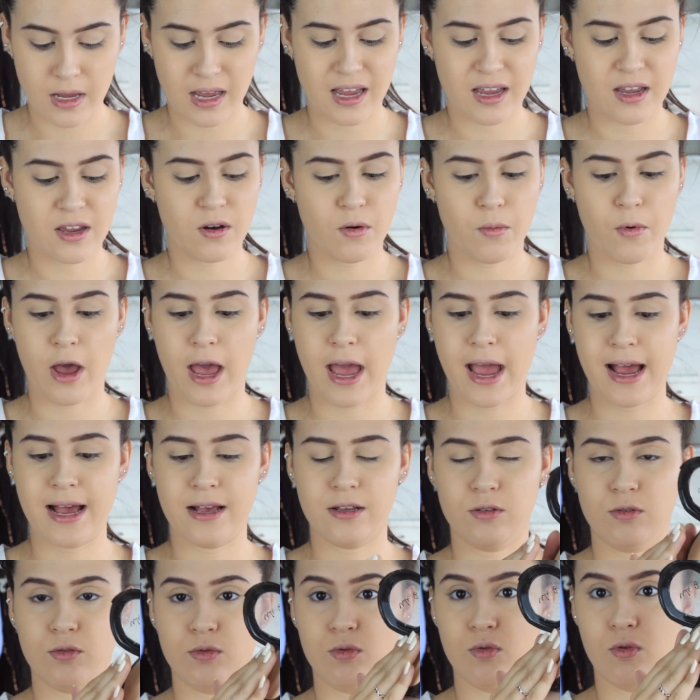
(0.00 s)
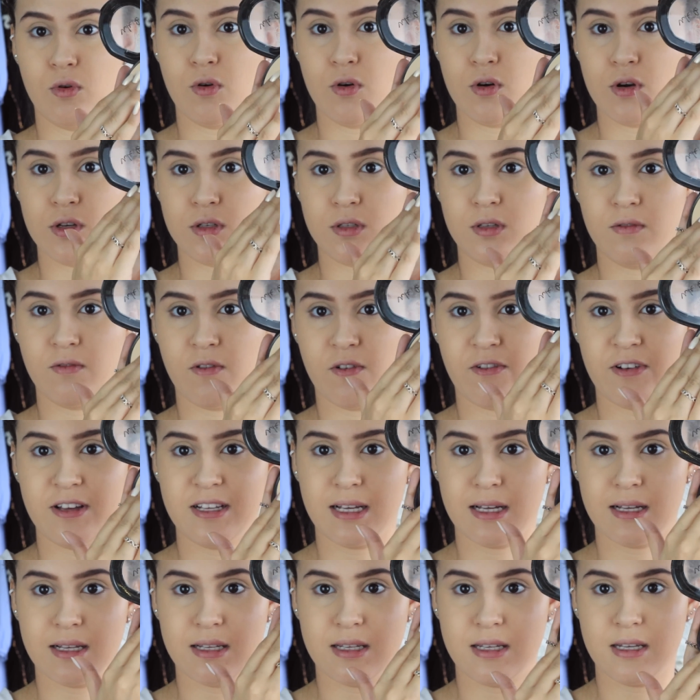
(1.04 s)
E aí no resto do rosto eu vou
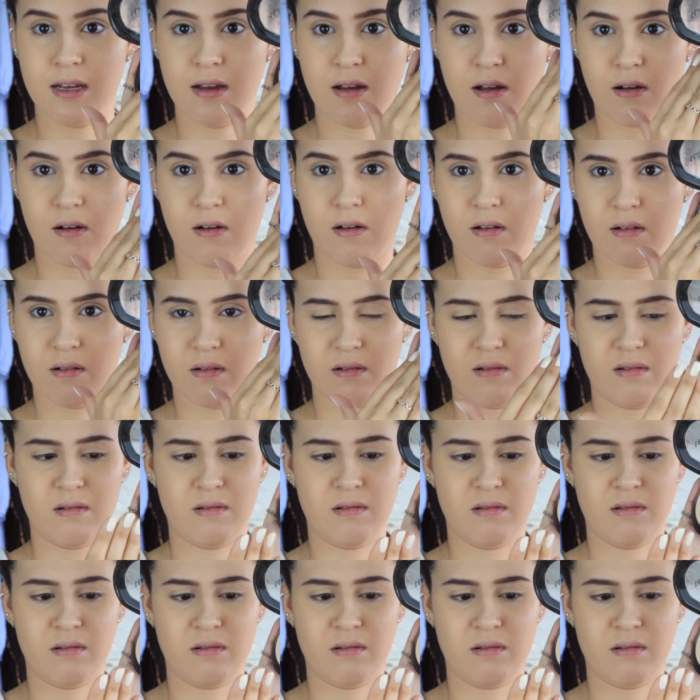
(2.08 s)
fazer assim, ó.